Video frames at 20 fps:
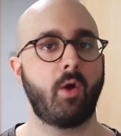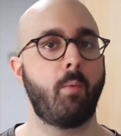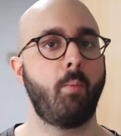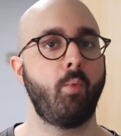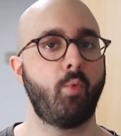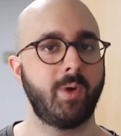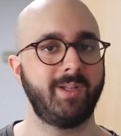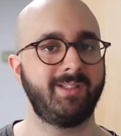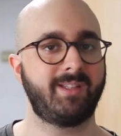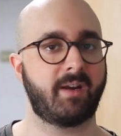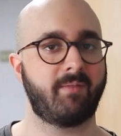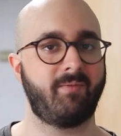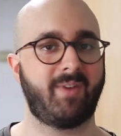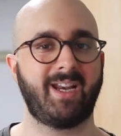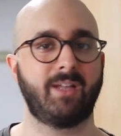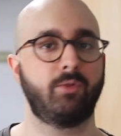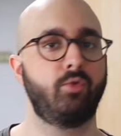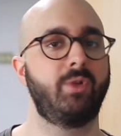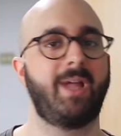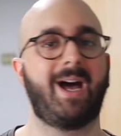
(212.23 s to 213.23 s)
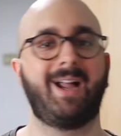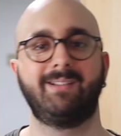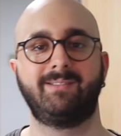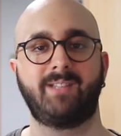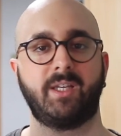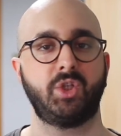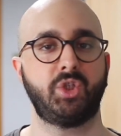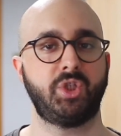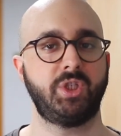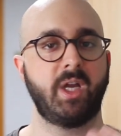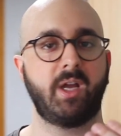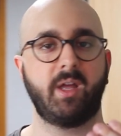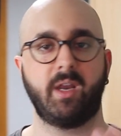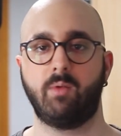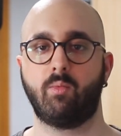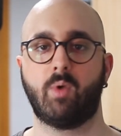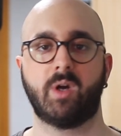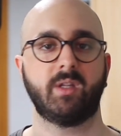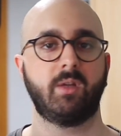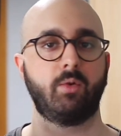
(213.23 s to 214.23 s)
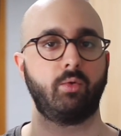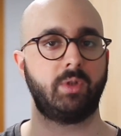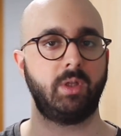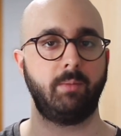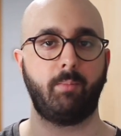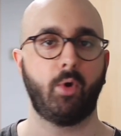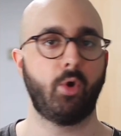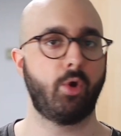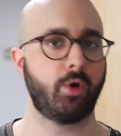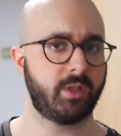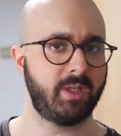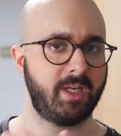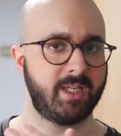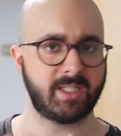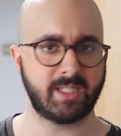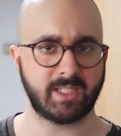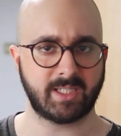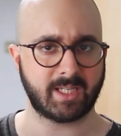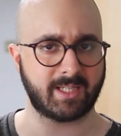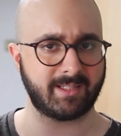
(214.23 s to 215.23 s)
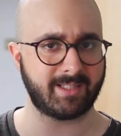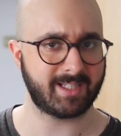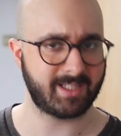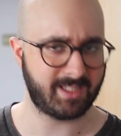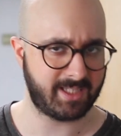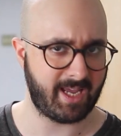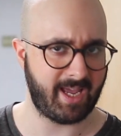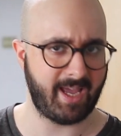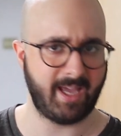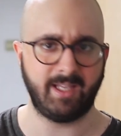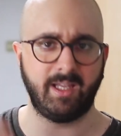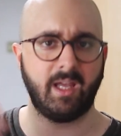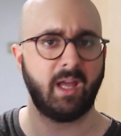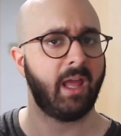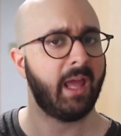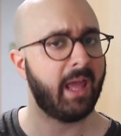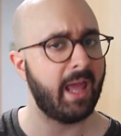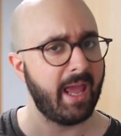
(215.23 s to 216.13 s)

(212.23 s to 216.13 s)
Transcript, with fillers: comunque intervallato da altre scene che riguardano tipo l'Ordine 66